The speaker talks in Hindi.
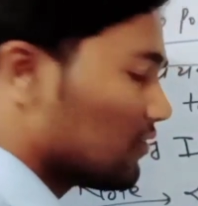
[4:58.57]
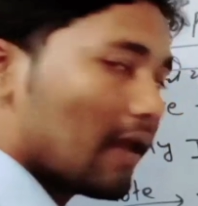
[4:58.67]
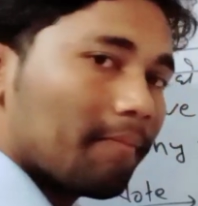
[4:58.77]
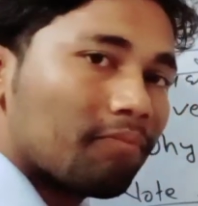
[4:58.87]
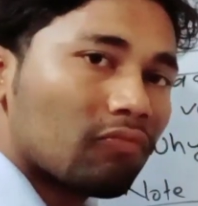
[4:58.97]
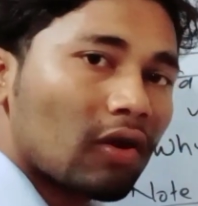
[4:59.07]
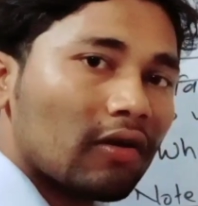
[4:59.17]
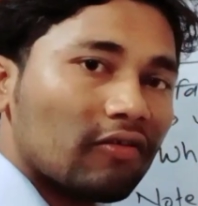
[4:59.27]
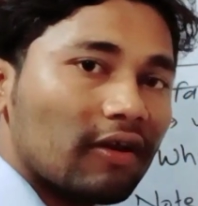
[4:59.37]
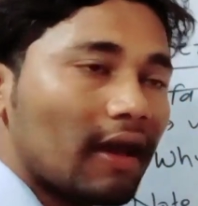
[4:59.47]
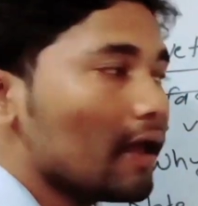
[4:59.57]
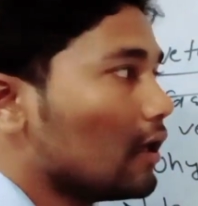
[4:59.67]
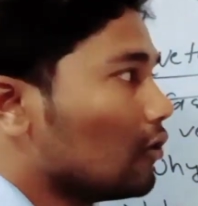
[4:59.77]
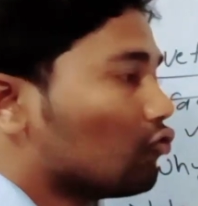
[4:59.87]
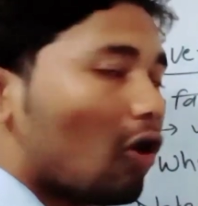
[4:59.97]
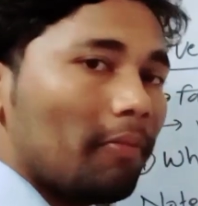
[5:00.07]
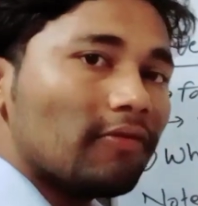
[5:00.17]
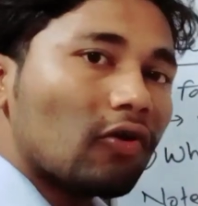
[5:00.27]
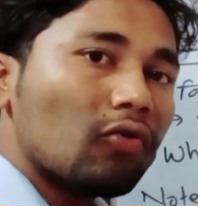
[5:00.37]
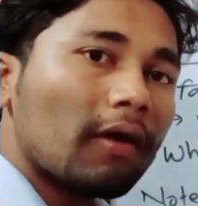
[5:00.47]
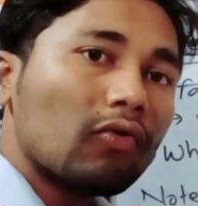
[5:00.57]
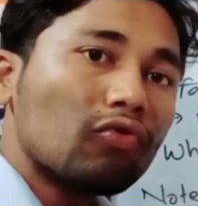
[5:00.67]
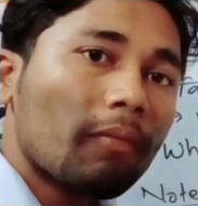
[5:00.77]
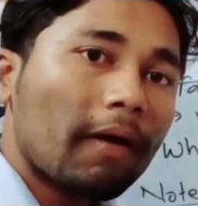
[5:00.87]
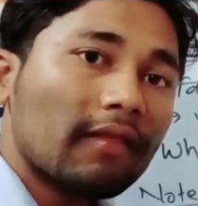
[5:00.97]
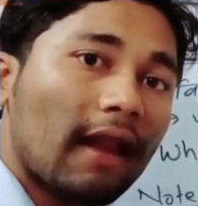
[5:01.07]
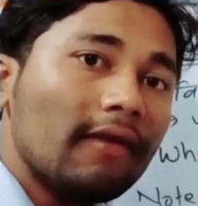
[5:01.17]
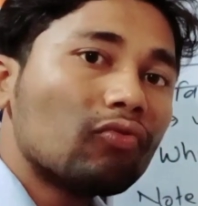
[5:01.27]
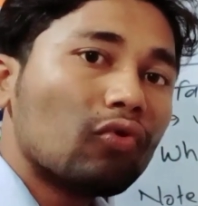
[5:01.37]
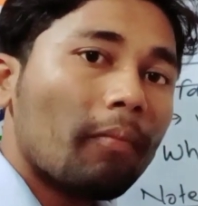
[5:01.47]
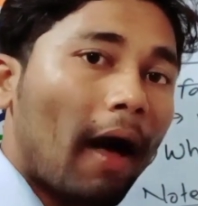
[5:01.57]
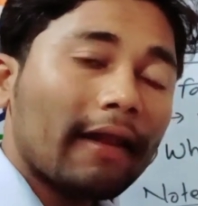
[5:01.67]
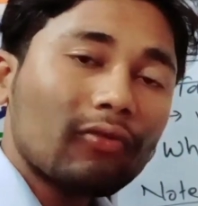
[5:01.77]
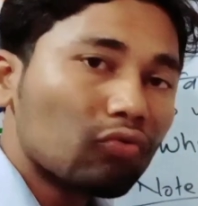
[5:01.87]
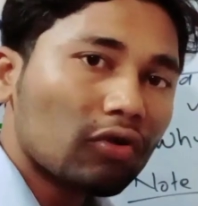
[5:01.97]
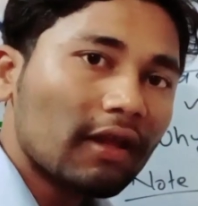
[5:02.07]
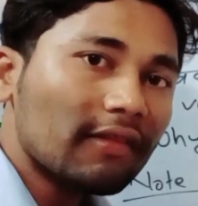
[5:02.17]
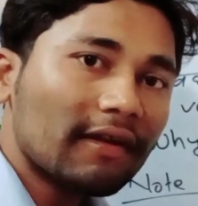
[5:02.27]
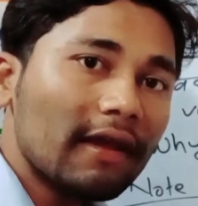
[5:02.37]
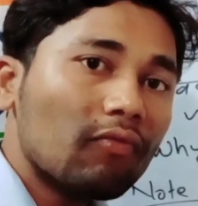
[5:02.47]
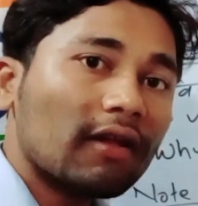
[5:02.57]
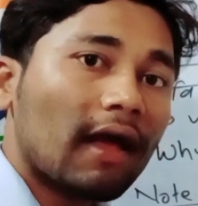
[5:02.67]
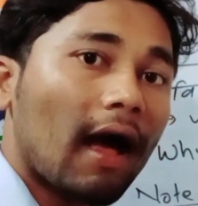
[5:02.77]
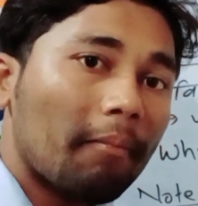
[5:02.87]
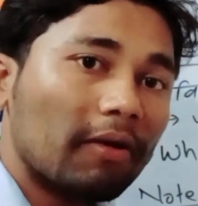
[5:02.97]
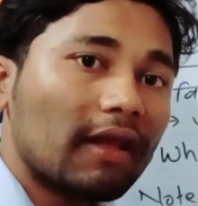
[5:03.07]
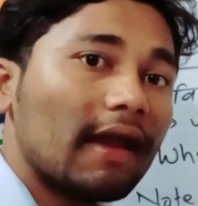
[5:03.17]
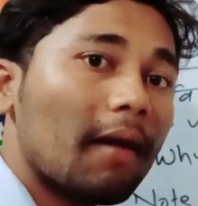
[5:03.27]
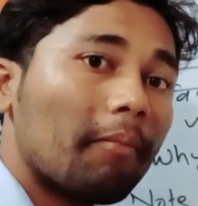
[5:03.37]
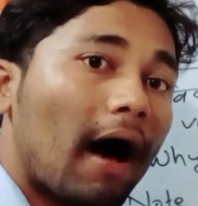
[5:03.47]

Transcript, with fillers: देश है ठीक है 24 अक्टूबर 1945 को भारत को स्वतंत्र नहीं हुआ था अब बताइए